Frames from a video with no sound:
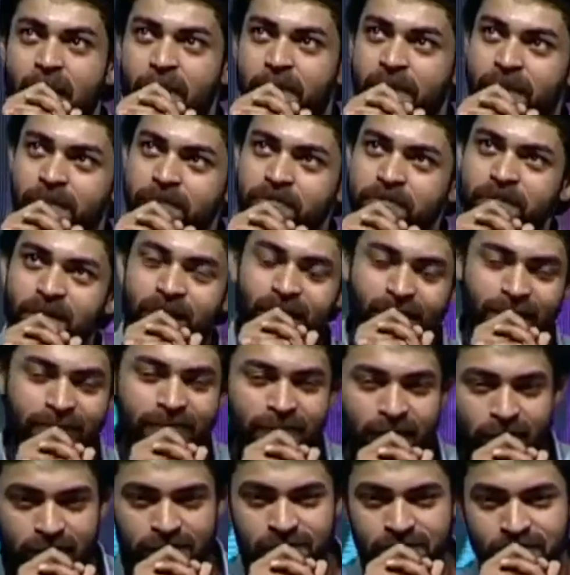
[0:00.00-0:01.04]
హ్యాపీ
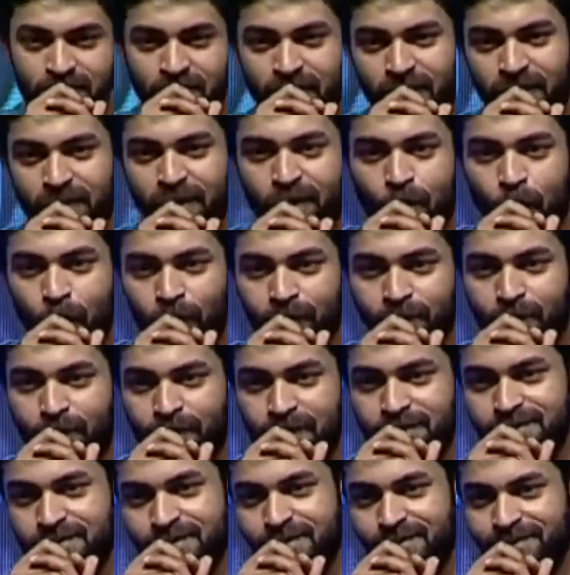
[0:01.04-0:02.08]
అండ్ థ్యాంక్స్ నిహారిక ఆల్ ది
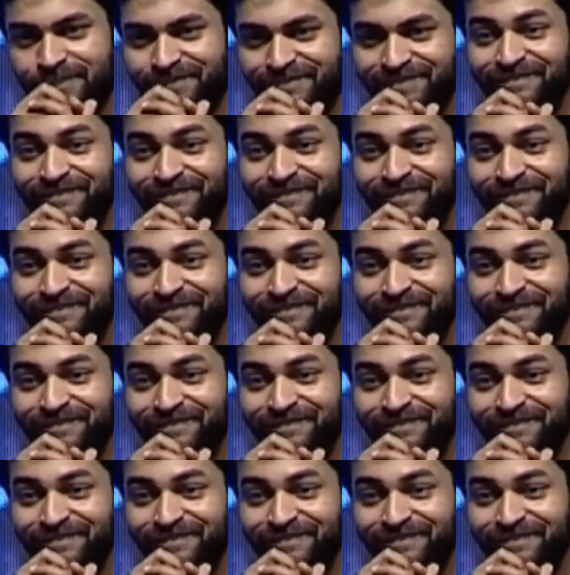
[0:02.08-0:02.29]
బెస్ట్